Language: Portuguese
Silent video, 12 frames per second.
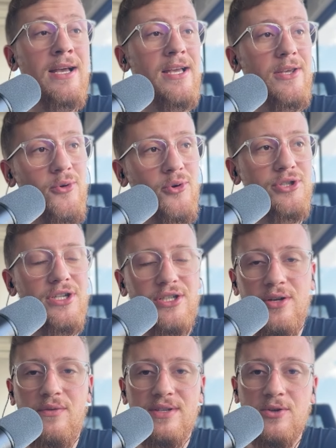E hoje a gente
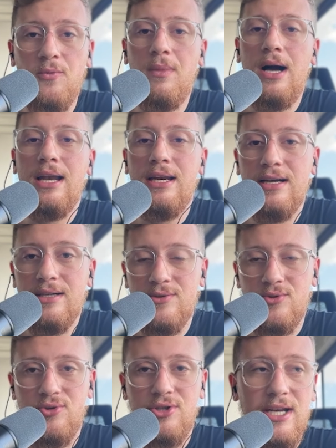vai fazer um
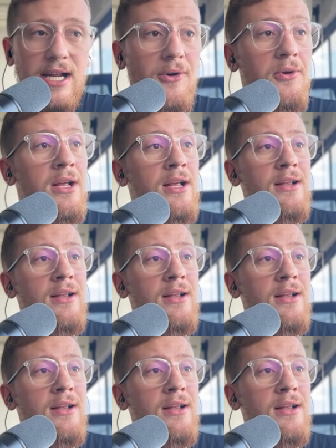balanço geral.